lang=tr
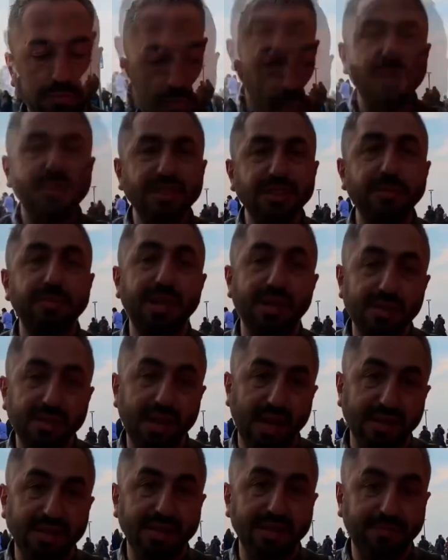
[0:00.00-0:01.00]
Aslında biraz
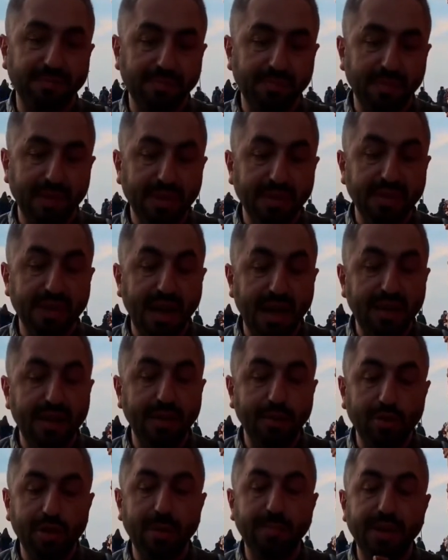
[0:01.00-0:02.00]
sert.
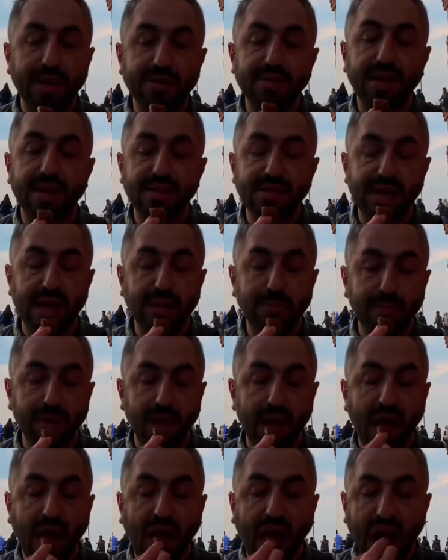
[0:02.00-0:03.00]
Diğerlerine göre biraz daha sert
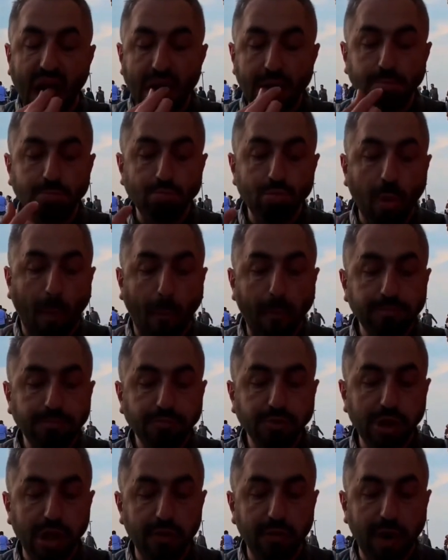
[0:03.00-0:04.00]
bir
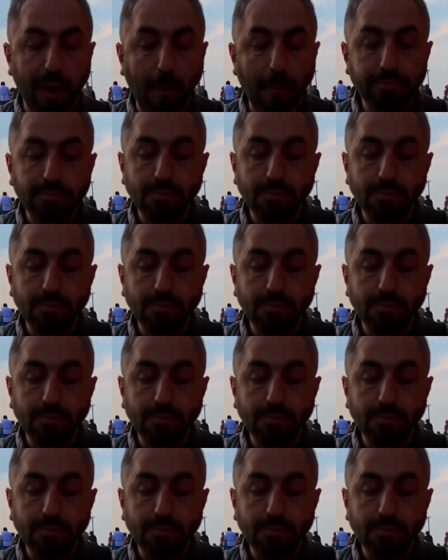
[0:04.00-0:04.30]
şey var.